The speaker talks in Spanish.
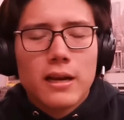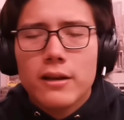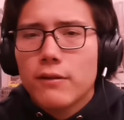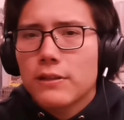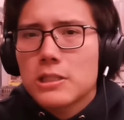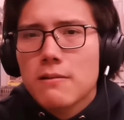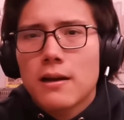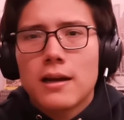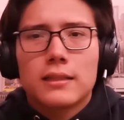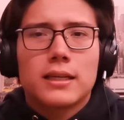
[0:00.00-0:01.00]
Mala línea
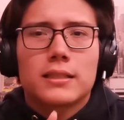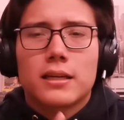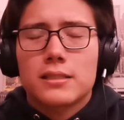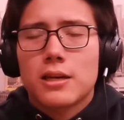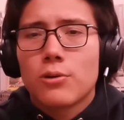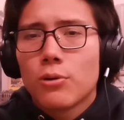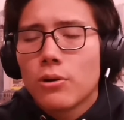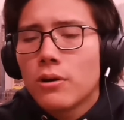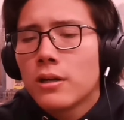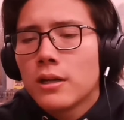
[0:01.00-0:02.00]
ofensiva, ataque
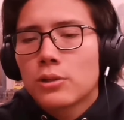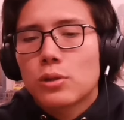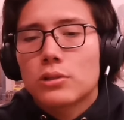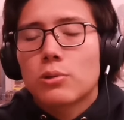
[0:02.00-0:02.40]
terrestre nulo,